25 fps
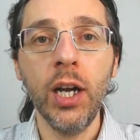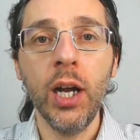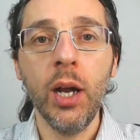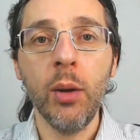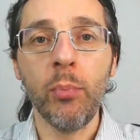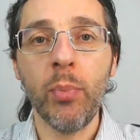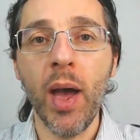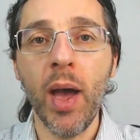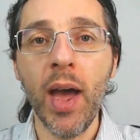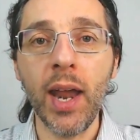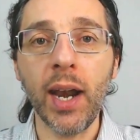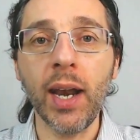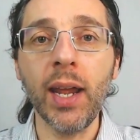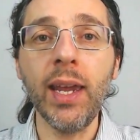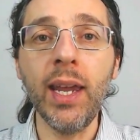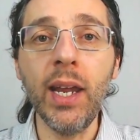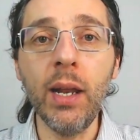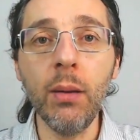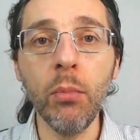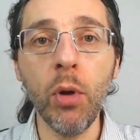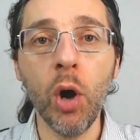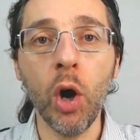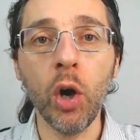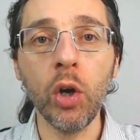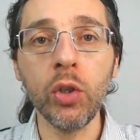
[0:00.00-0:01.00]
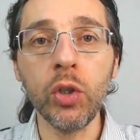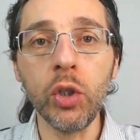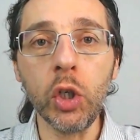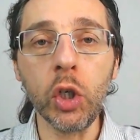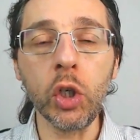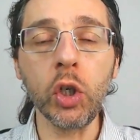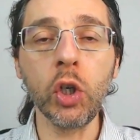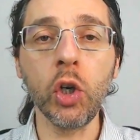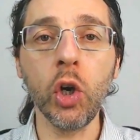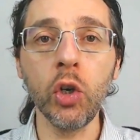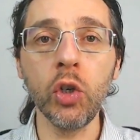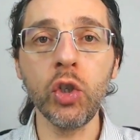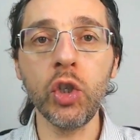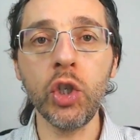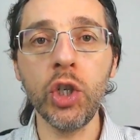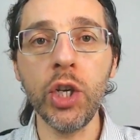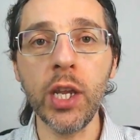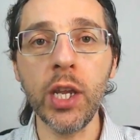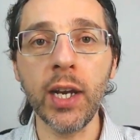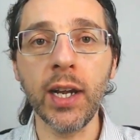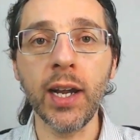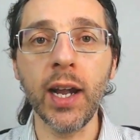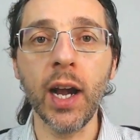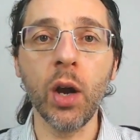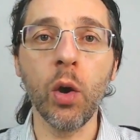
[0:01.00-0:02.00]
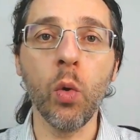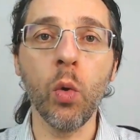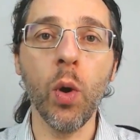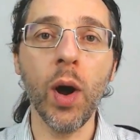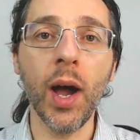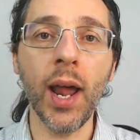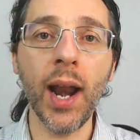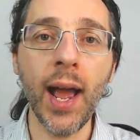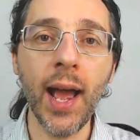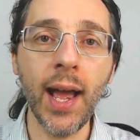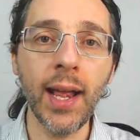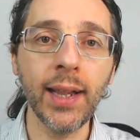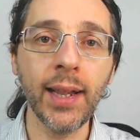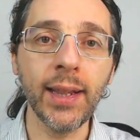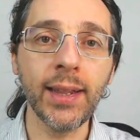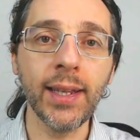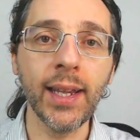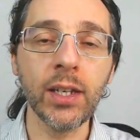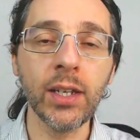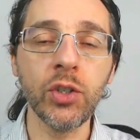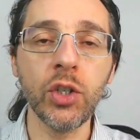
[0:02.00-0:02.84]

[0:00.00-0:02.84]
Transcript: per il mondo con circa 40,